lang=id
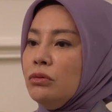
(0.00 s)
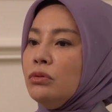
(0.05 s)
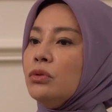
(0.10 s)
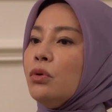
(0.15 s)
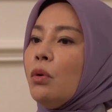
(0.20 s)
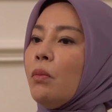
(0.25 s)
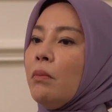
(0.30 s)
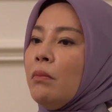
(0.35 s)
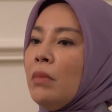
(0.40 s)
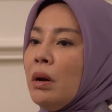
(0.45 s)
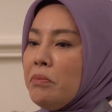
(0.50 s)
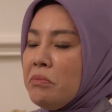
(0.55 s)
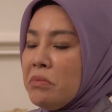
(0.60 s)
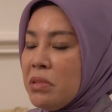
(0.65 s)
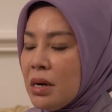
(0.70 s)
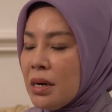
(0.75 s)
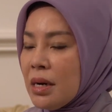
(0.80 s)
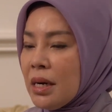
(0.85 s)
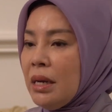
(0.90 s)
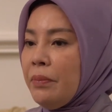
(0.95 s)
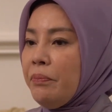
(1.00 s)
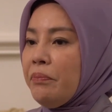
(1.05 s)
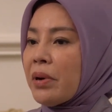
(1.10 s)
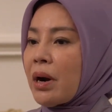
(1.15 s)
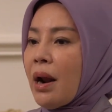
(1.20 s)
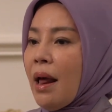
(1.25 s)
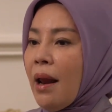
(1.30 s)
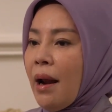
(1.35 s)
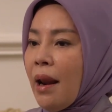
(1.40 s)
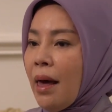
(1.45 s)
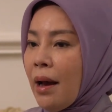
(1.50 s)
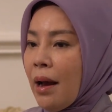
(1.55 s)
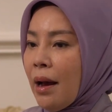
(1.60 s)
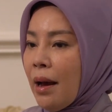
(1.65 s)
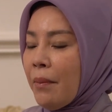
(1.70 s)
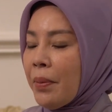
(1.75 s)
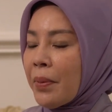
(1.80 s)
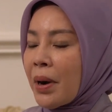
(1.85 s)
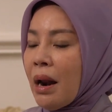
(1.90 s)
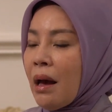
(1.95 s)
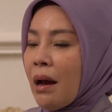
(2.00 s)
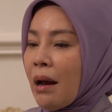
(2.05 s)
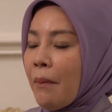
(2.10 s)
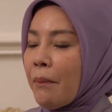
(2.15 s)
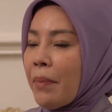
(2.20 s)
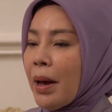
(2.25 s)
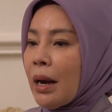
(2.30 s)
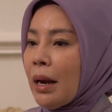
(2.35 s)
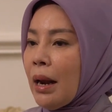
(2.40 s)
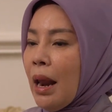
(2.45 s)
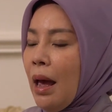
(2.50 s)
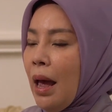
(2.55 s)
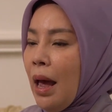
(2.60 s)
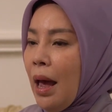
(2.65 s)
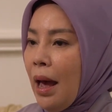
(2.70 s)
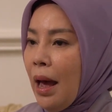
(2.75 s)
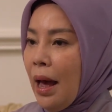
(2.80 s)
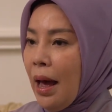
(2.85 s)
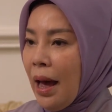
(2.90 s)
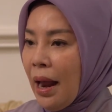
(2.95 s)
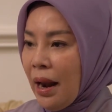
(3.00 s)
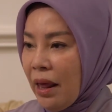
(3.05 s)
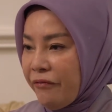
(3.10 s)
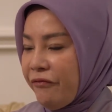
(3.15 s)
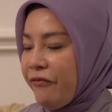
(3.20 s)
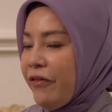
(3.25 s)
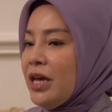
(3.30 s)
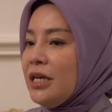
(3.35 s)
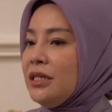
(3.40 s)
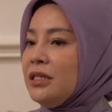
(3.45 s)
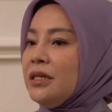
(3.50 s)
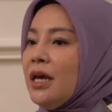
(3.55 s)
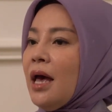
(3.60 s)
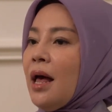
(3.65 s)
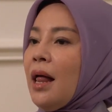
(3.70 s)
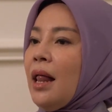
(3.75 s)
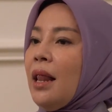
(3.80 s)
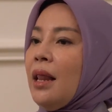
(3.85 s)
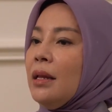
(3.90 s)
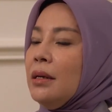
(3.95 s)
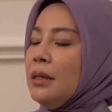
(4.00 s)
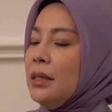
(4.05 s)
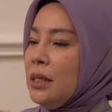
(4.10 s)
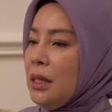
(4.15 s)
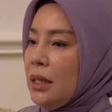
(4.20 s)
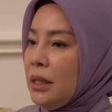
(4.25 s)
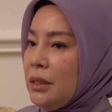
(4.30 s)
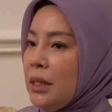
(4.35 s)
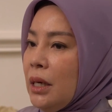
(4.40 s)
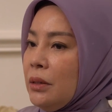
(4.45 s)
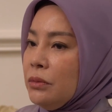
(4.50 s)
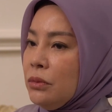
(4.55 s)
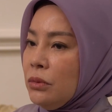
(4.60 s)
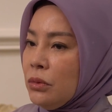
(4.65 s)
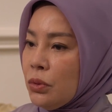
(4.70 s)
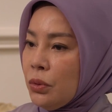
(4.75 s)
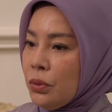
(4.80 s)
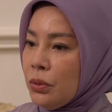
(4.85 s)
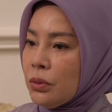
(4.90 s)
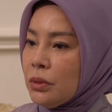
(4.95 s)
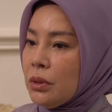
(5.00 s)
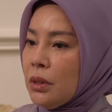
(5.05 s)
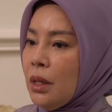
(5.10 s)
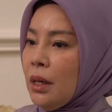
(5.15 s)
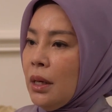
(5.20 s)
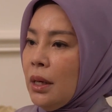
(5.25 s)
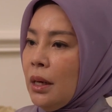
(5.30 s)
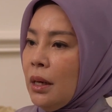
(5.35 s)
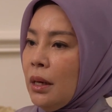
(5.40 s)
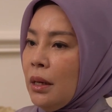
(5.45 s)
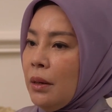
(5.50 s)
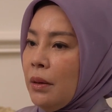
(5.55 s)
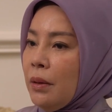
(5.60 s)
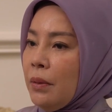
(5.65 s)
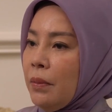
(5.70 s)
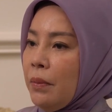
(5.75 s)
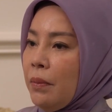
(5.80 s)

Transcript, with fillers: untuk membeli peralang, perlengkapan alat facial dan untuk uh,